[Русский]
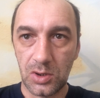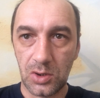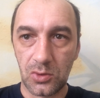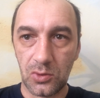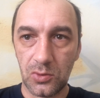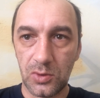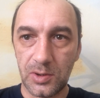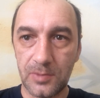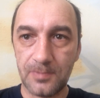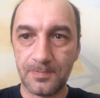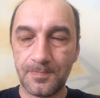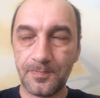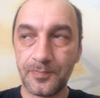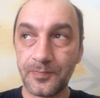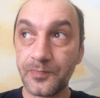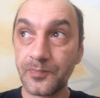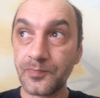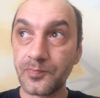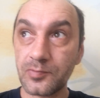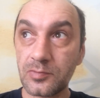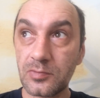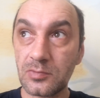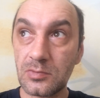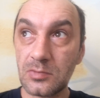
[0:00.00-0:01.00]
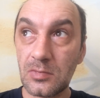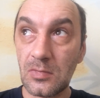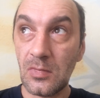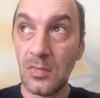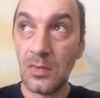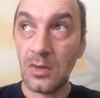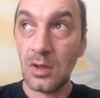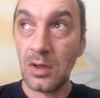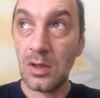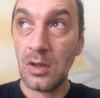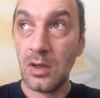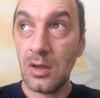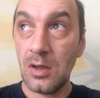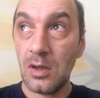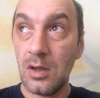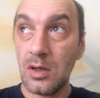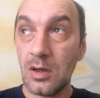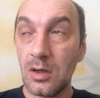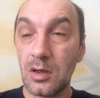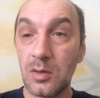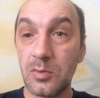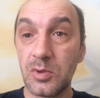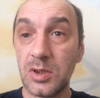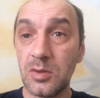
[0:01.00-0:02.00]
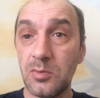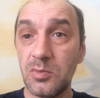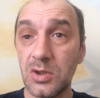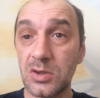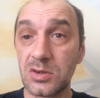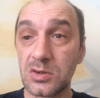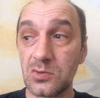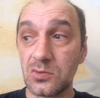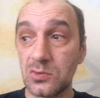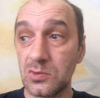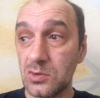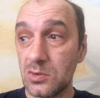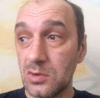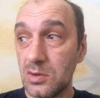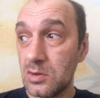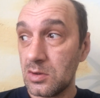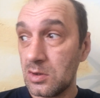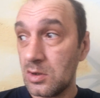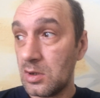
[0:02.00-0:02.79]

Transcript: народа. Как бы не бедствует.